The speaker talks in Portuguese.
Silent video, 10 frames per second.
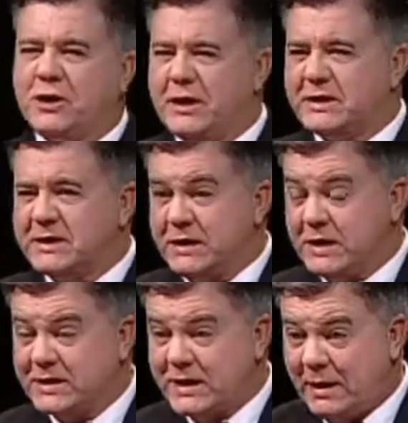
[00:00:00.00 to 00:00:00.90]
que poderia
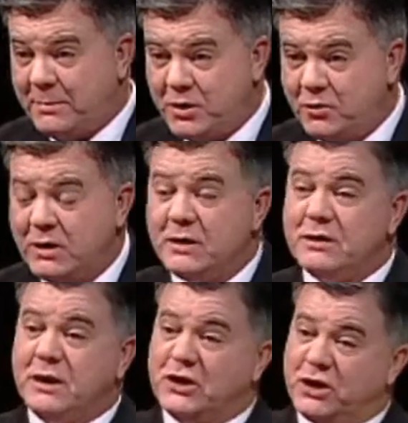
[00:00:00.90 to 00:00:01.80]
seguir esse caminho,
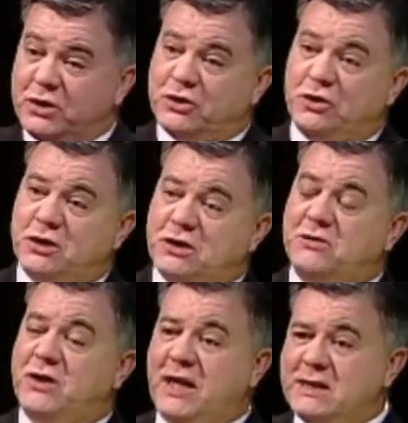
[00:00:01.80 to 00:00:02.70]
deixando as outras
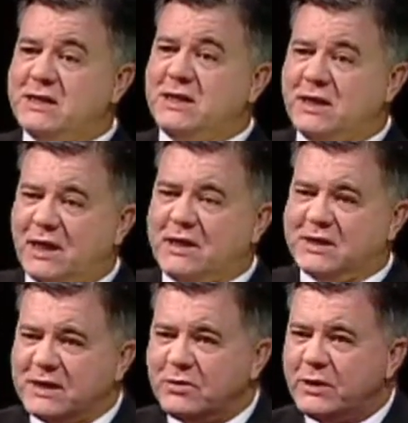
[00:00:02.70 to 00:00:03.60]
atividades e
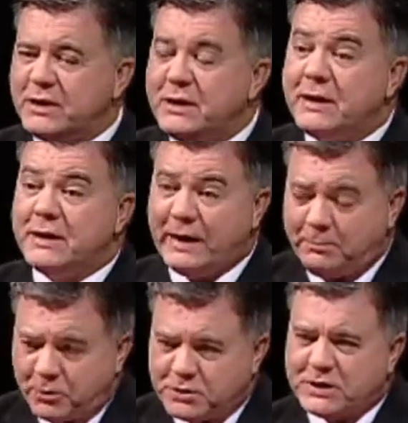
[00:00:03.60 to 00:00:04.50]
centralizando aí
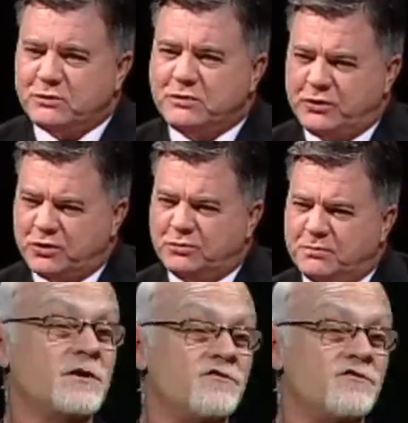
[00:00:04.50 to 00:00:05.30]
na produção de vídeo. É,